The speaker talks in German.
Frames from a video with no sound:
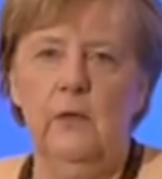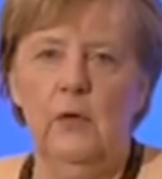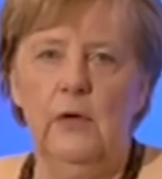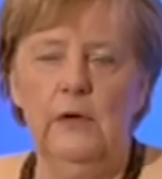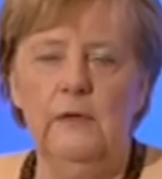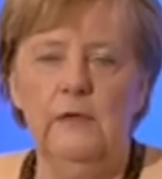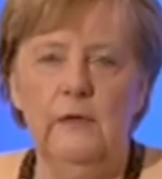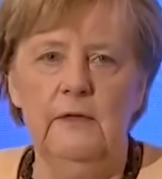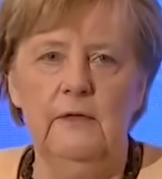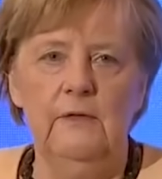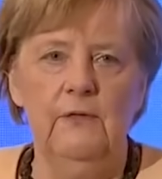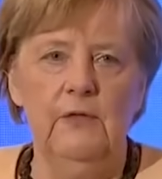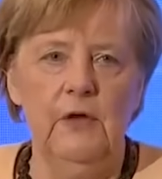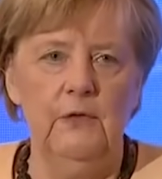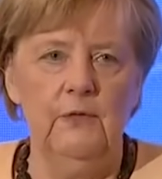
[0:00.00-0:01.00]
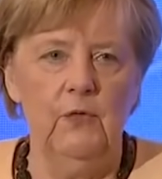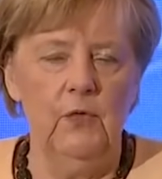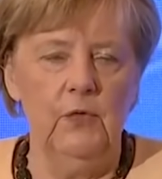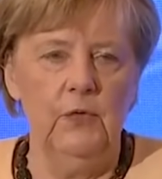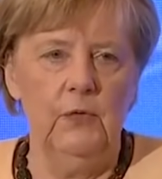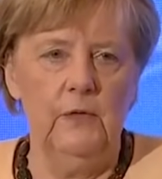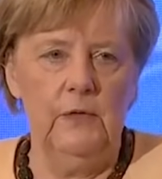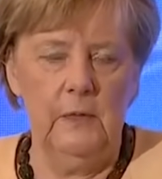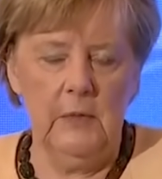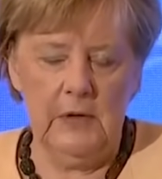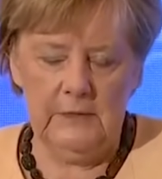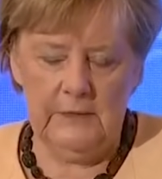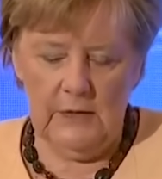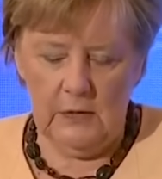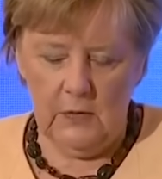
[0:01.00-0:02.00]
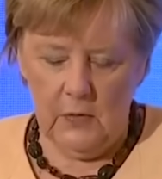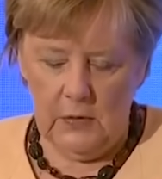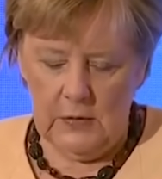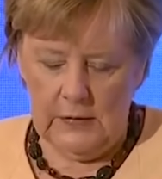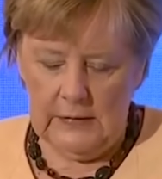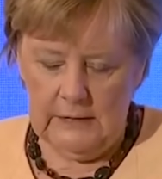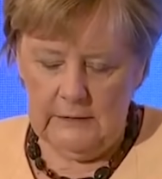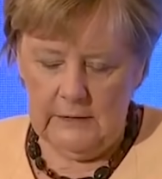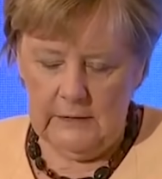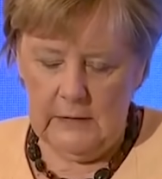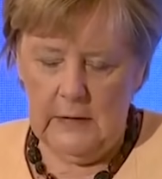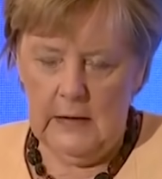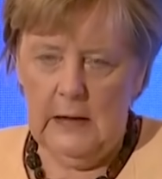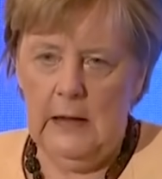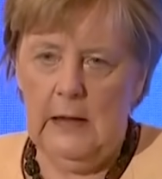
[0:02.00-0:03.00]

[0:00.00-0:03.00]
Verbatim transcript: doch intensiviert wurden und immer sehr konkrete